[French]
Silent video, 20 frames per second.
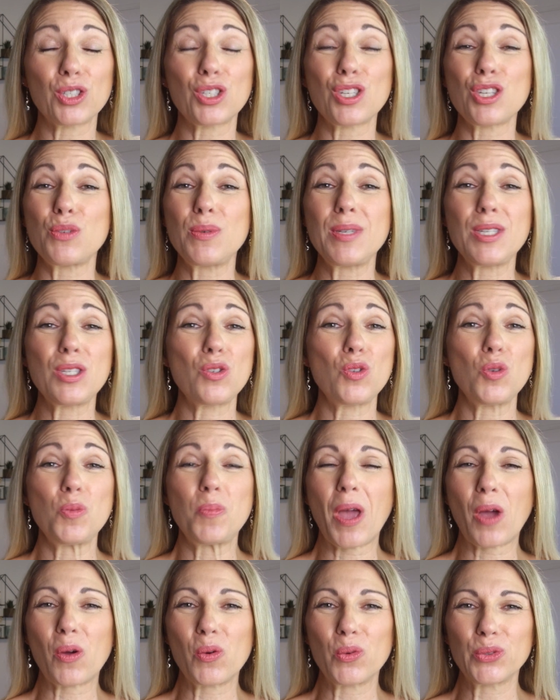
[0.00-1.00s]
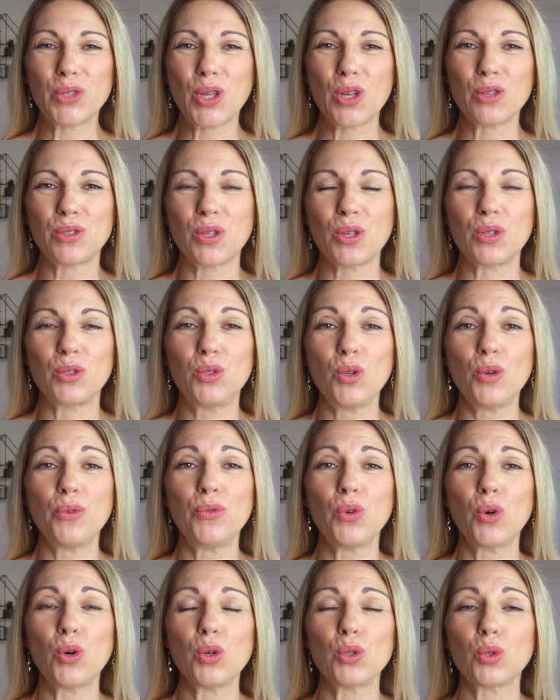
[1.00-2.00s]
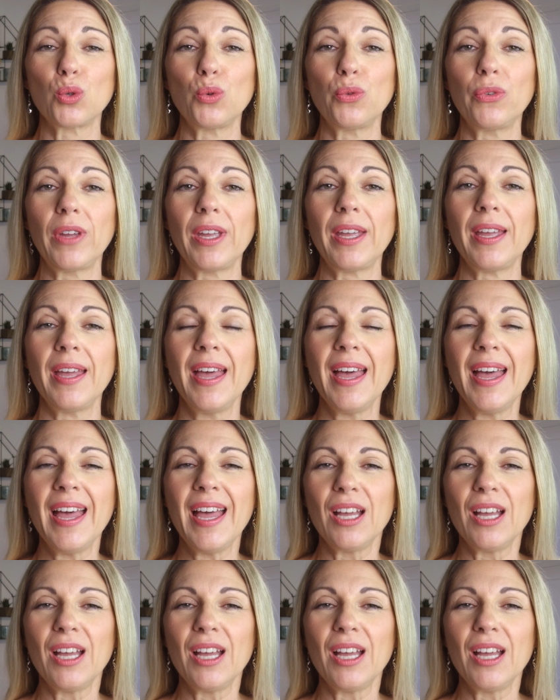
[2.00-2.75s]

Je suis super contente de vous retrouver